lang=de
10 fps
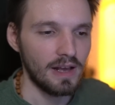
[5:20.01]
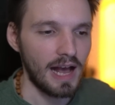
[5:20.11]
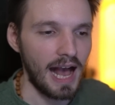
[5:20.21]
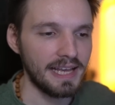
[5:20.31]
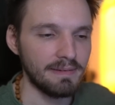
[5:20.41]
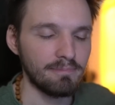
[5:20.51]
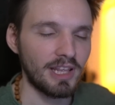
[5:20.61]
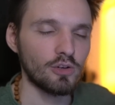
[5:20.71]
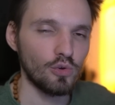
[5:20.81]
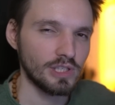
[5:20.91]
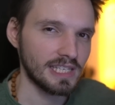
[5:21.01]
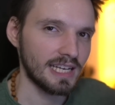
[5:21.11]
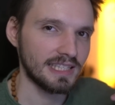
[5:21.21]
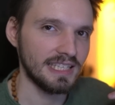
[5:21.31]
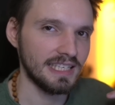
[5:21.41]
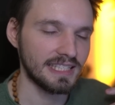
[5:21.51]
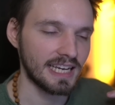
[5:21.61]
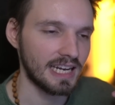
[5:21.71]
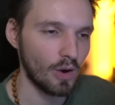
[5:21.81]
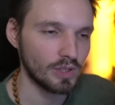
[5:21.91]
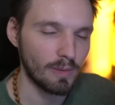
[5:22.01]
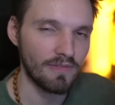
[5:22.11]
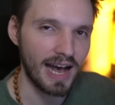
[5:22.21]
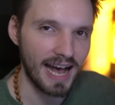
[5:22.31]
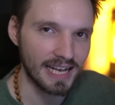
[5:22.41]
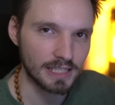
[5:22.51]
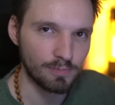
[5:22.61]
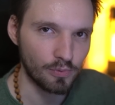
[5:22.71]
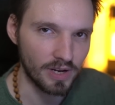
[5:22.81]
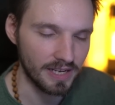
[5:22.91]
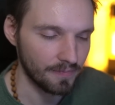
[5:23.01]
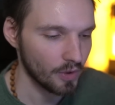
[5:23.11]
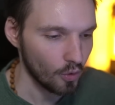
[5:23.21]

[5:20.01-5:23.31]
ein, die größte Sache, die ich geklaut habe, war Haarspray.